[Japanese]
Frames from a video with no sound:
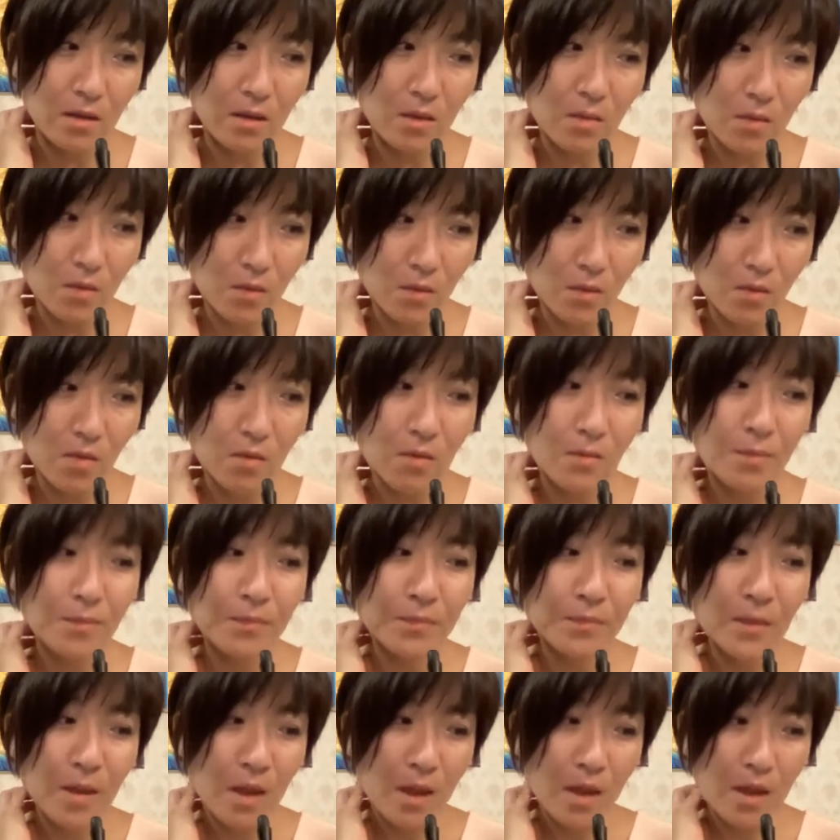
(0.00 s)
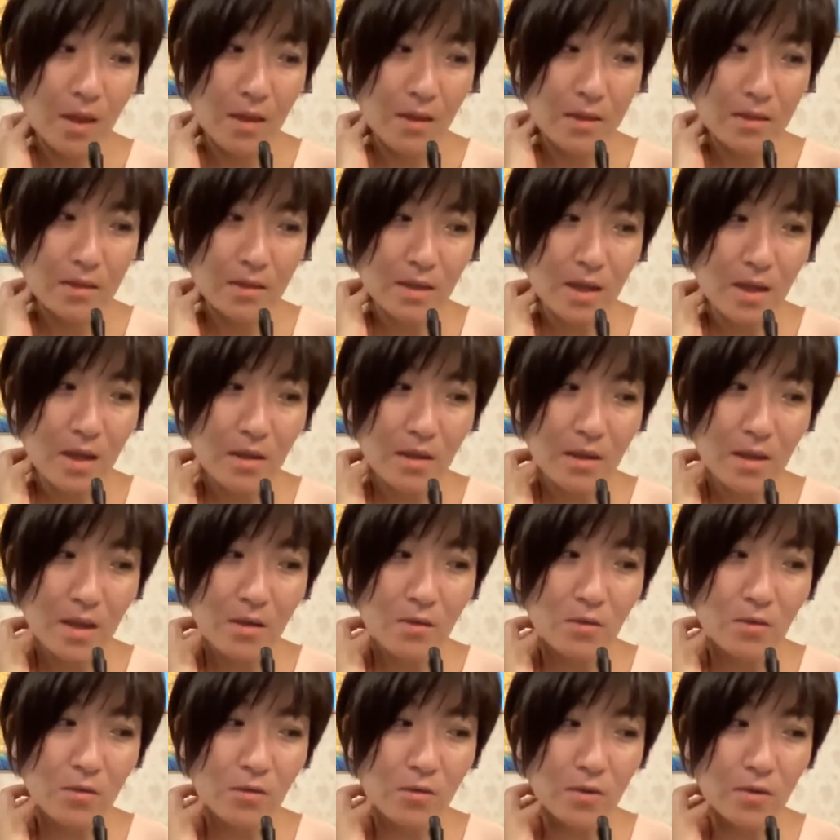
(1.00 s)
でも伝えて
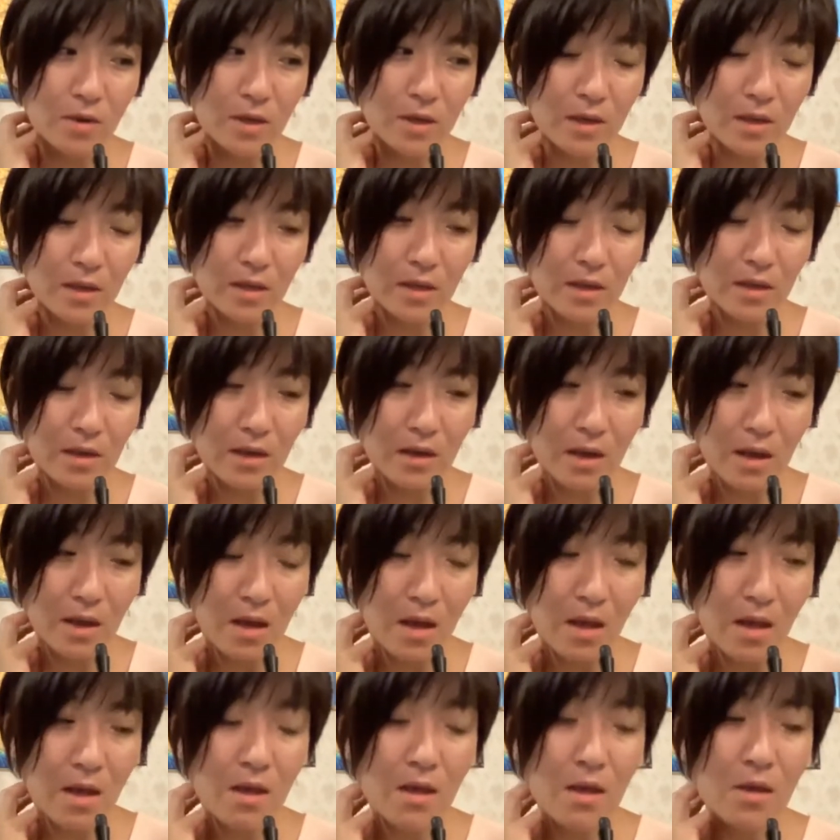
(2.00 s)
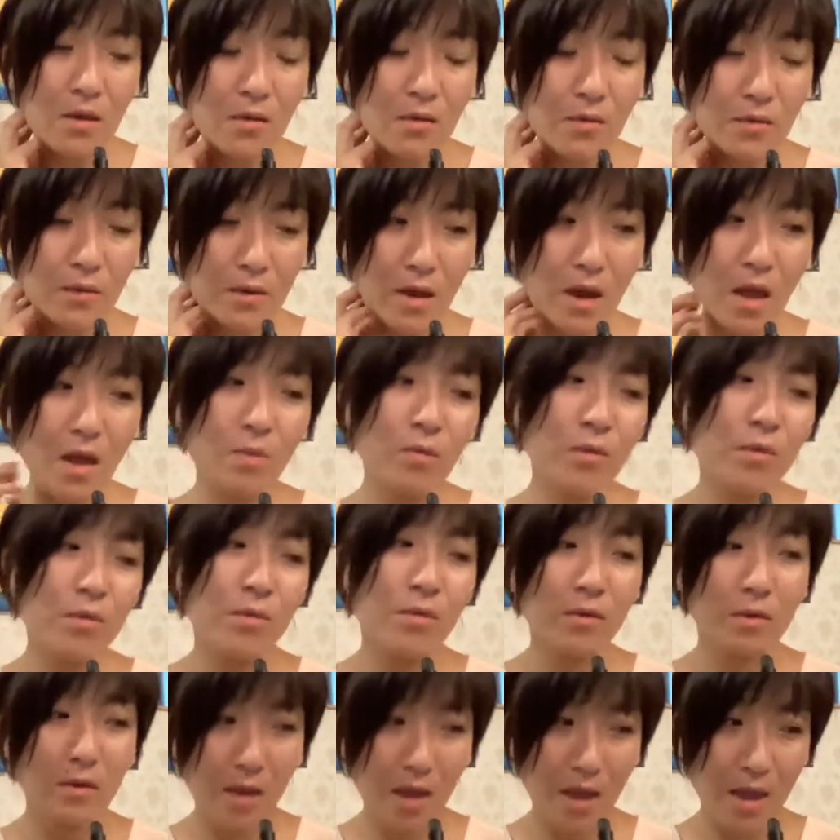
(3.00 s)
いくことができたら、深い部
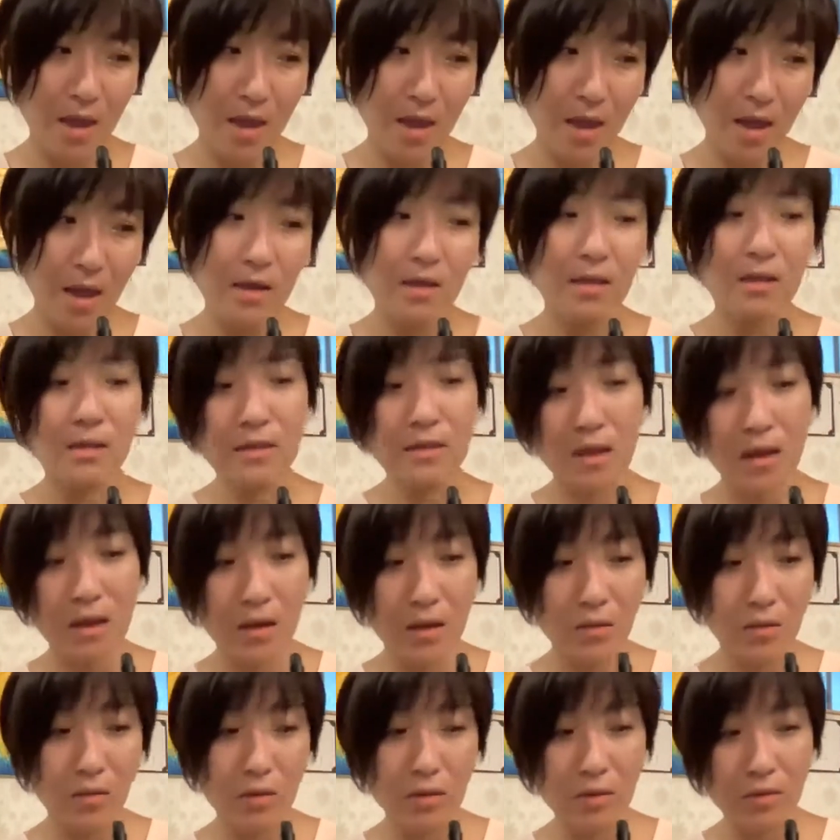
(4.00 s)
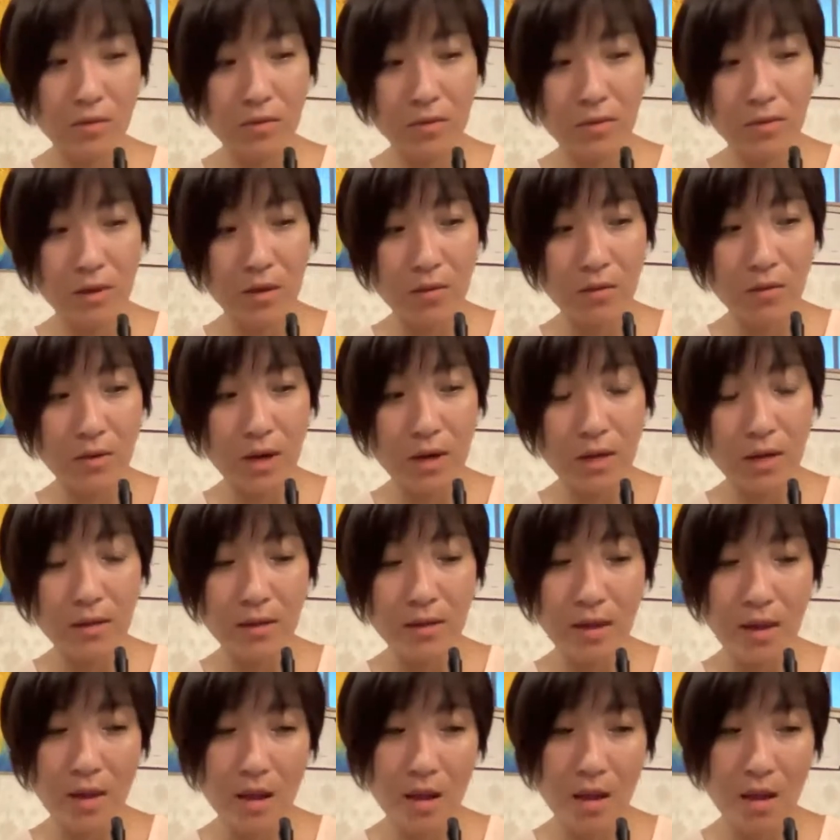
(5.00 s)
分でアリンさんが取り組んでこられ
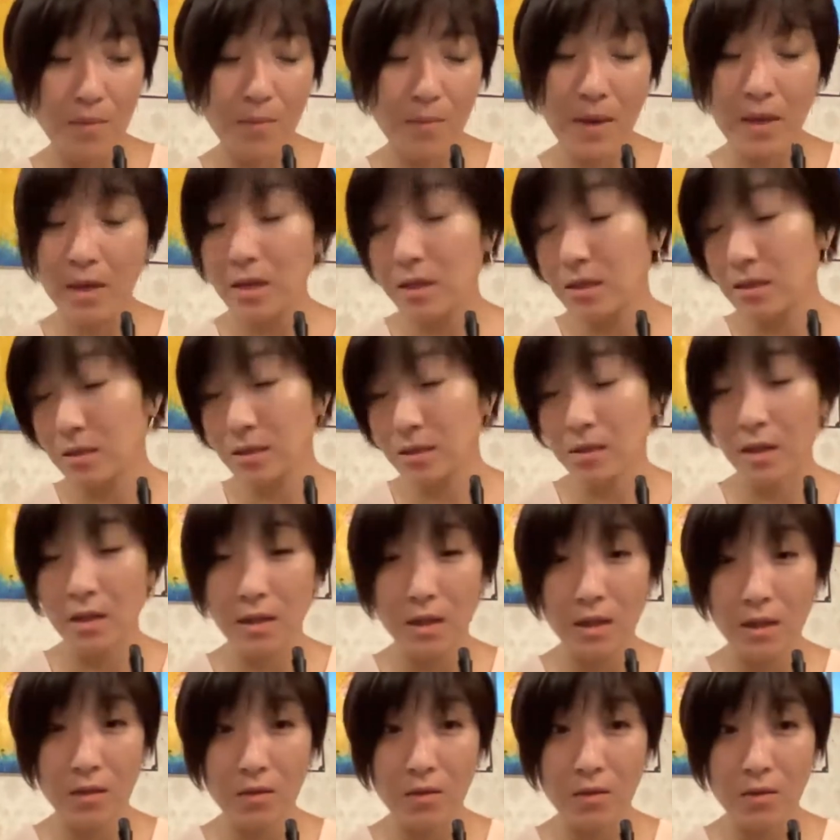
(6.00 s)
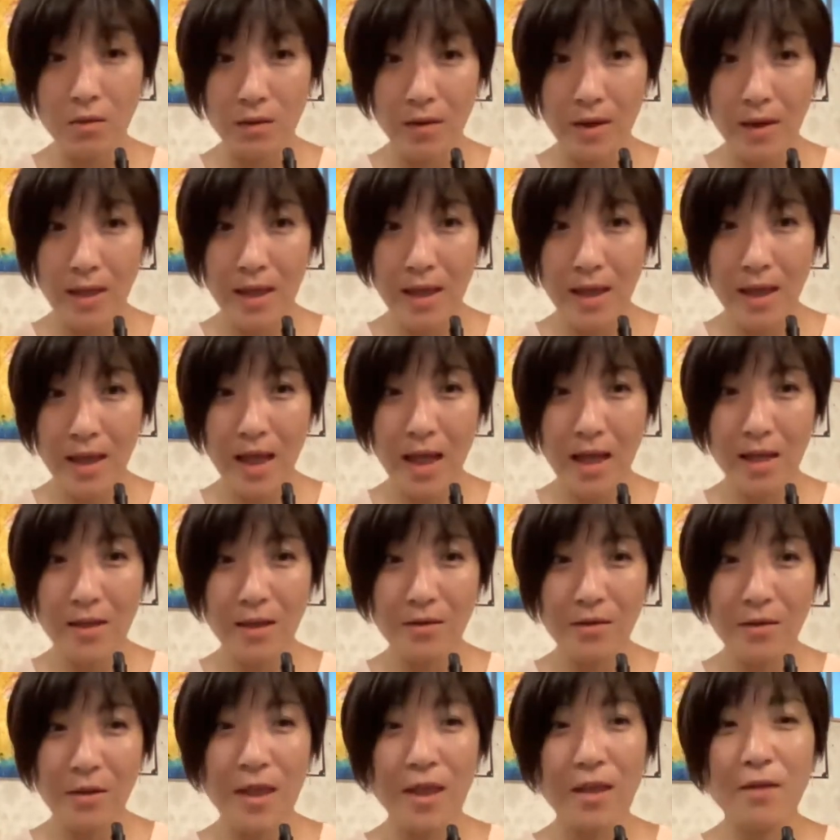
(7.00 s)
たパレスチナでの、
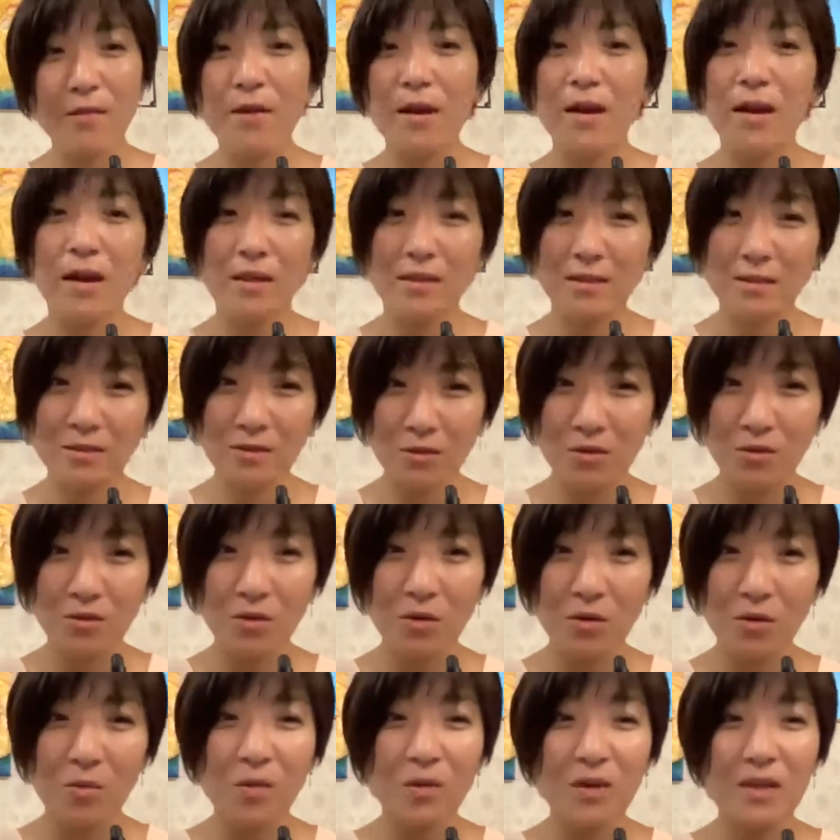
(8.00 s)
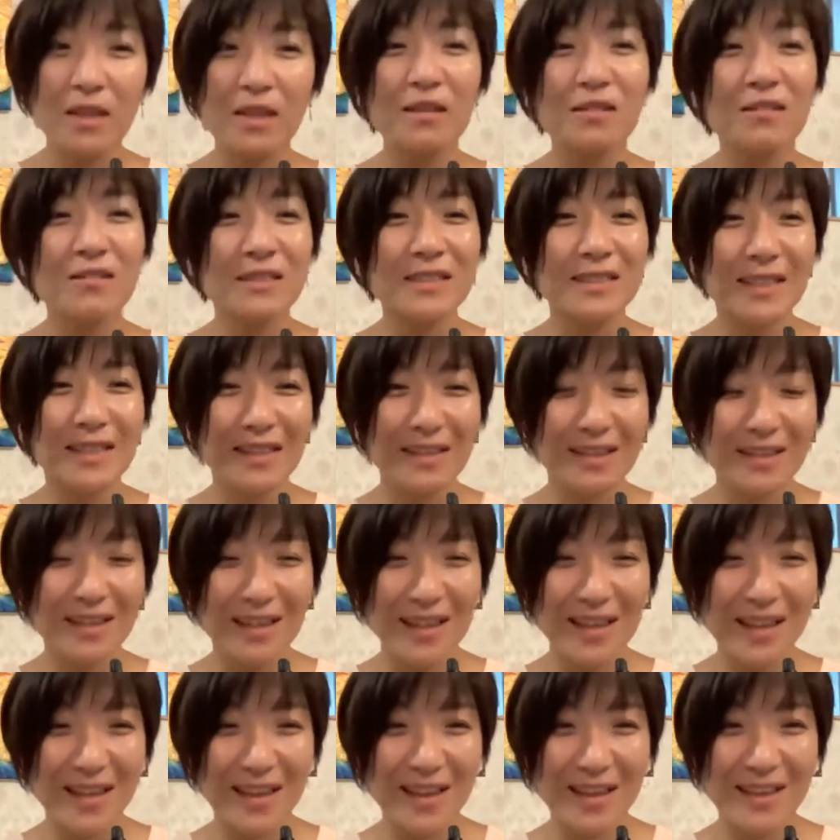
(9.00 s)
平和活動ともリンクしてき
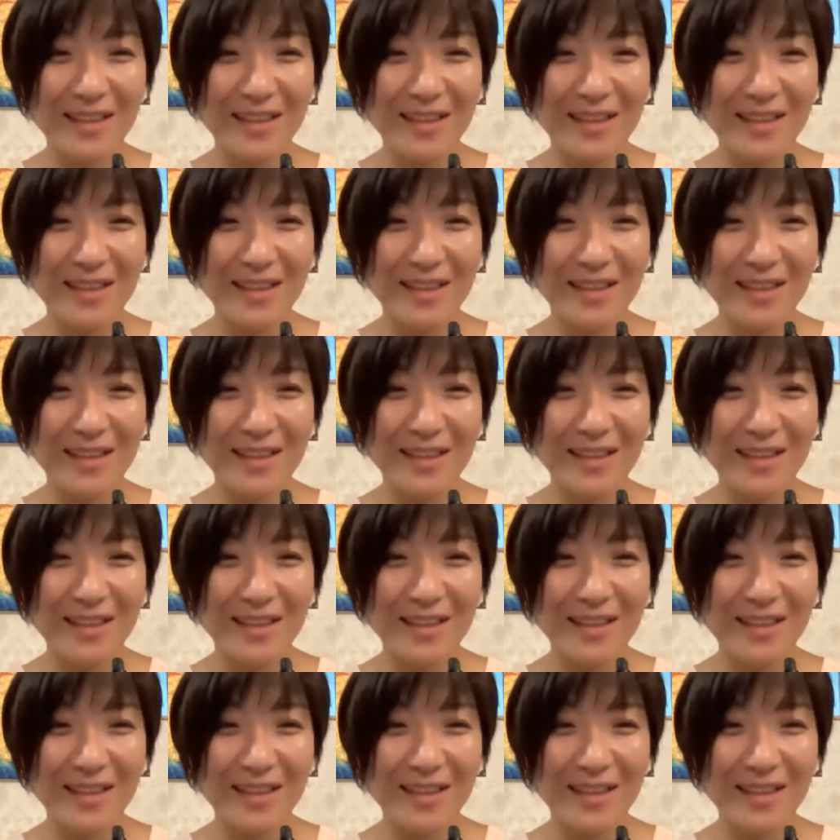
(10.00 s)
て